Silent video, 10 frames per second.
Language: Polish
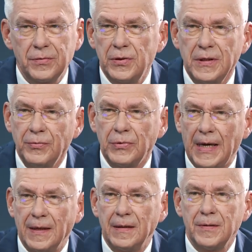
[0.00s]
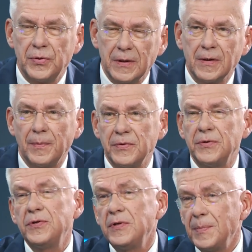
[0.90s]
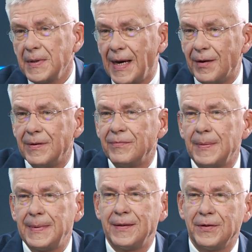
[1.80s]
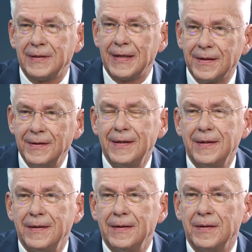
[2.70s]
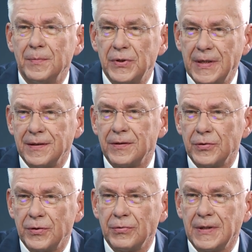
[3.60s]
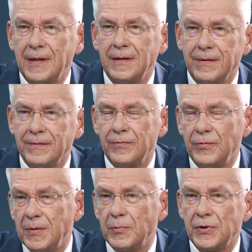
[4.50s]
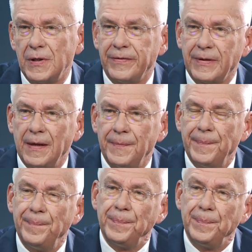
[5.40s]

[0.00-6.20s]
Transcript: ale to się nie udaje. Na przykład chyba dziś nie biegałem, wiemy, no jednak przyjazd do studia no, uniemożliwił. A pana jako